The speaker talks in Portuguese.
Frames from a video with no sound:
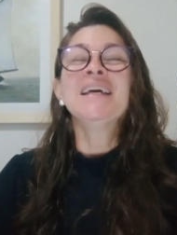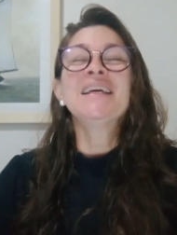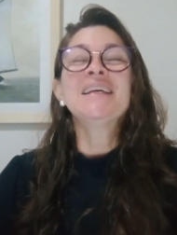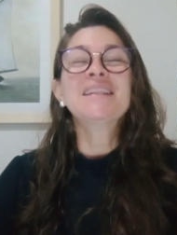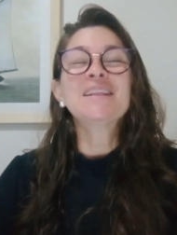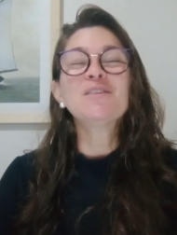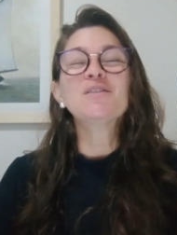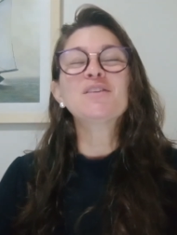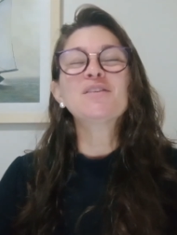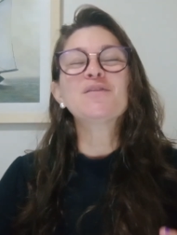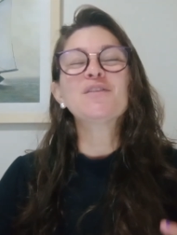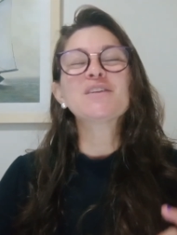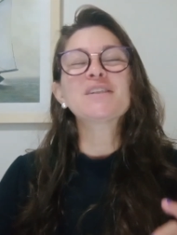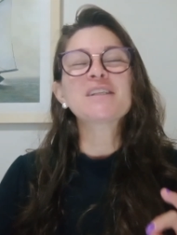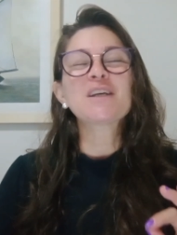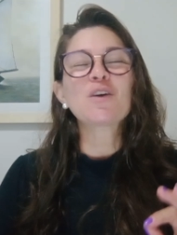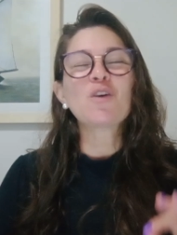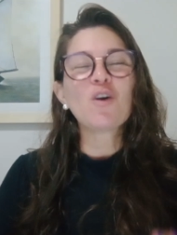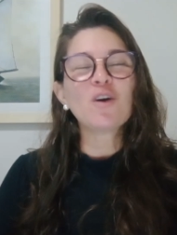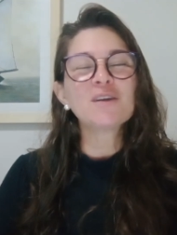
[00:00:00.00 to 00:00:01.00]
Então, se
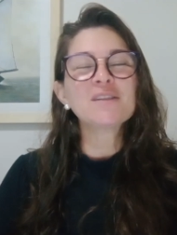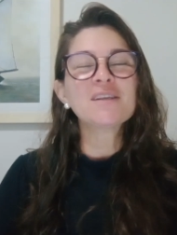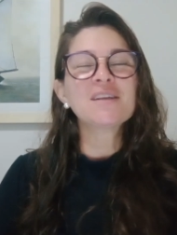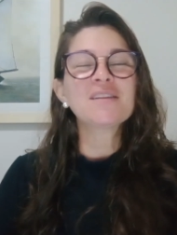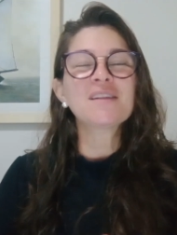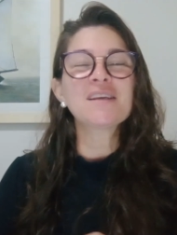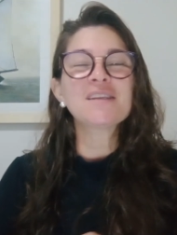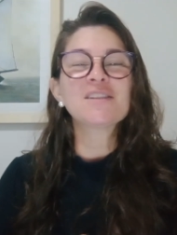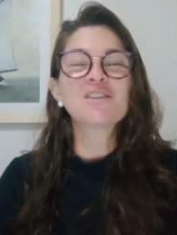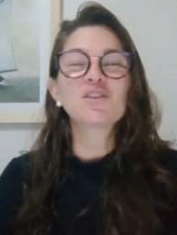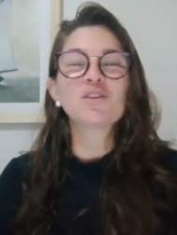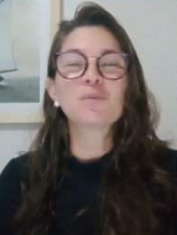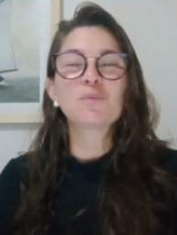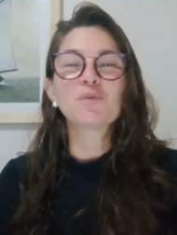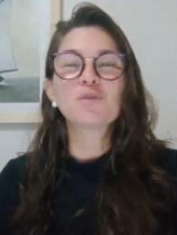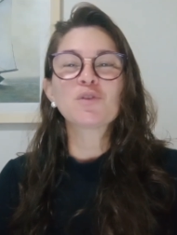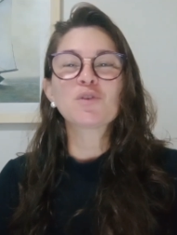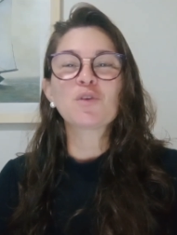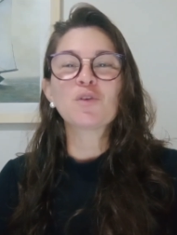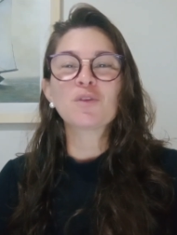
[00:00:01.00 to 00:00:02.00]
você gosta desse
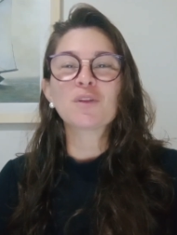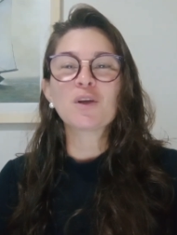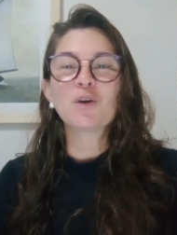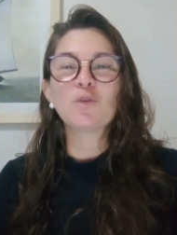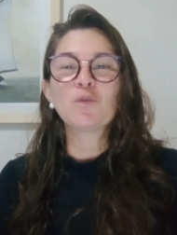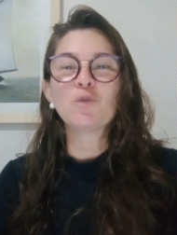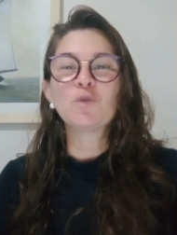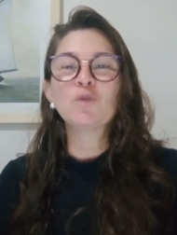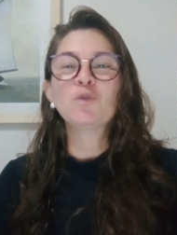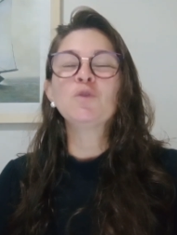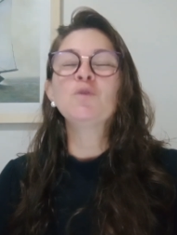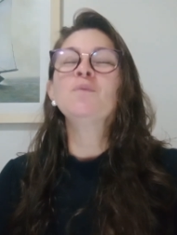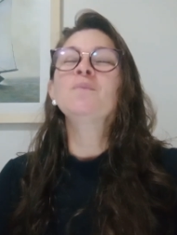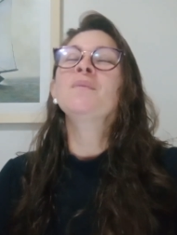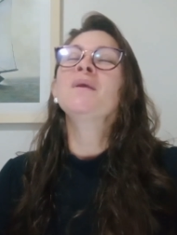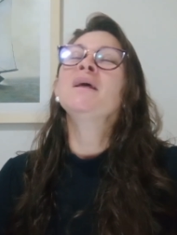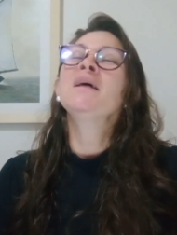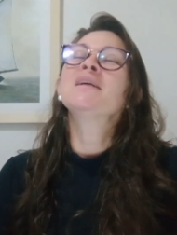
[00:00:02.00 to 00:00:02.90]
tipo de conteúdo,